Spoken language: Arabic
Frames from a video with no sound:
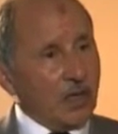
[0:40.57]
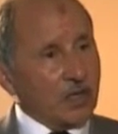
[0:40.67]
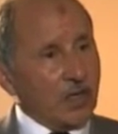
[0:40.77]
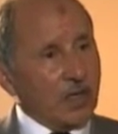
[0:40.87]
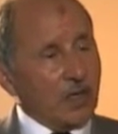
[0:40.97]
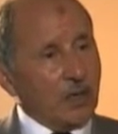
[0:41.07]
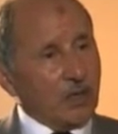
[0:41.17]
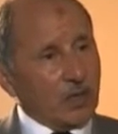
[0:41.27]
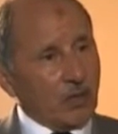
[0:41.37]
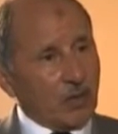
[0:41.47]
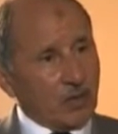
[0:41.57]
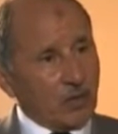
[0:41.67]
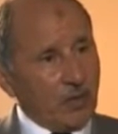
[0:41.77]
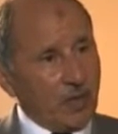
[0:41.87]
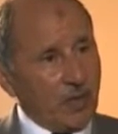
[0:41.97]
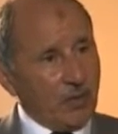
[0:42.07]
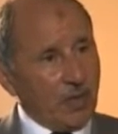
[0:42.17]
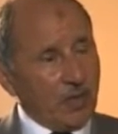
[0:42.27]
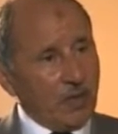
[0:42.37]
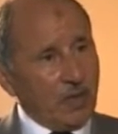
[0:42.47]
الرجال الذين لم يتورطوا في أي
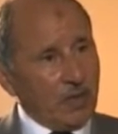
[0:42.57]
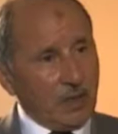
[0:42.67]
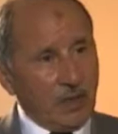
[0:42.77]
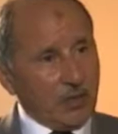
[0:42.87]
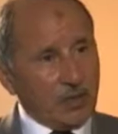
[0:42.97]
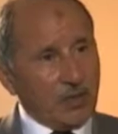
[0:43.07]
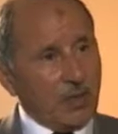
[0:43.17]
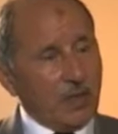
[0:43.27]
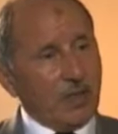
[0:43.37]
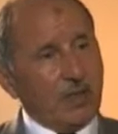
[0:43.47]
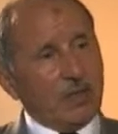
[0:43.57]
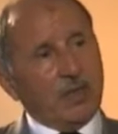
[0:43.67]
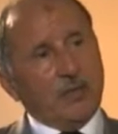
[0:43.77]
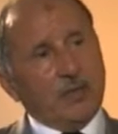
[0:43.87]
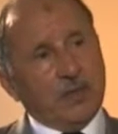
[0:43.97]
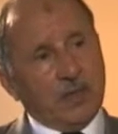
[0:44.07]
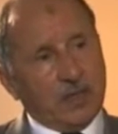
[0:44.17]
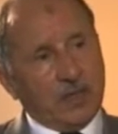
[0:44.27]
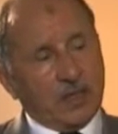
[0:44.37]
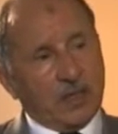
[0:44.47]
عمل العقاب الجماعي هذا عقاب
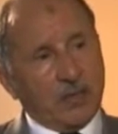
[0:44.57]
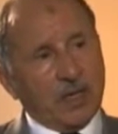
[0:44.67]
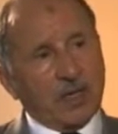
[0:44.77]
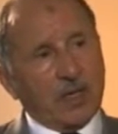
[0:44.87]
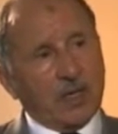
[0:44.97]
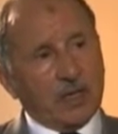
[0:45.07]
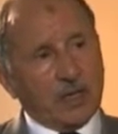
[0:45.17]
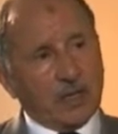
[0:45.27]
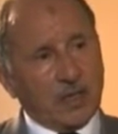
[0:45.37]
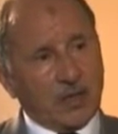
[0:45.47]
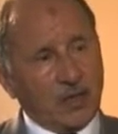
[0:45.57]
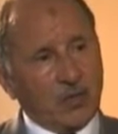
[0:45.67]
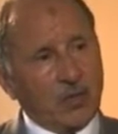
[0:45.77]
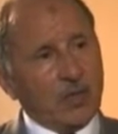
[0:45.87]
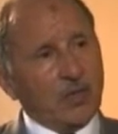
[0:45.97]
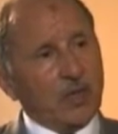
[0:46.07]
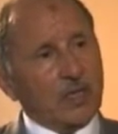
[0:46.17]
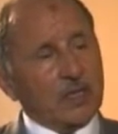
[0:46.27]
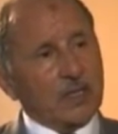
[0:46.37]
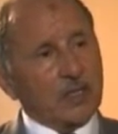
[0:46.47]
يعني عقاب غير غير غير قانوني
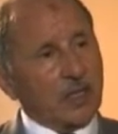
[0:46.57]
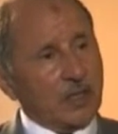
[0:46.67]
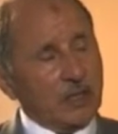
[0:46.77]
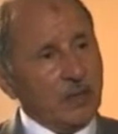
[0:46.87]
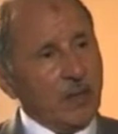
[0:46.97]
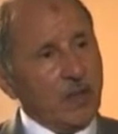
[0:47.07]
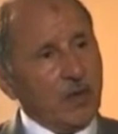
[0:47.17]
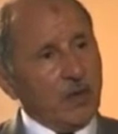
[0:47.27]
وغير شرعي